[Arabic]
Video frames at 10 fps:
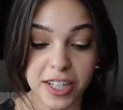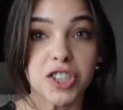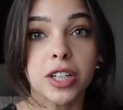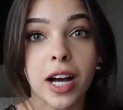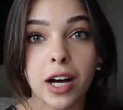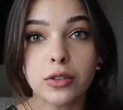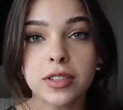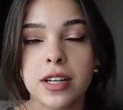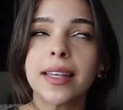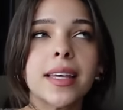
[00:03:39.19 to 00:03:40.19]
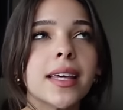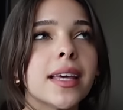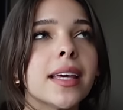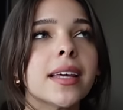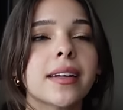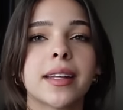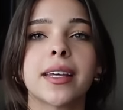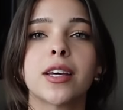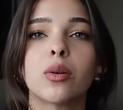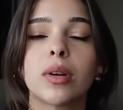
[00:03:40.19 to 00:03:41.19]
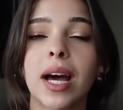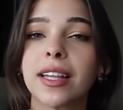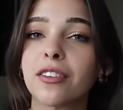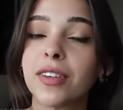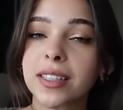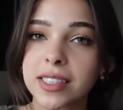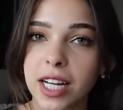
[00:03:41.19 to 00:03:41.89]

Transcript: فيكشن هاوس كتير رايق والقعده فيه كتير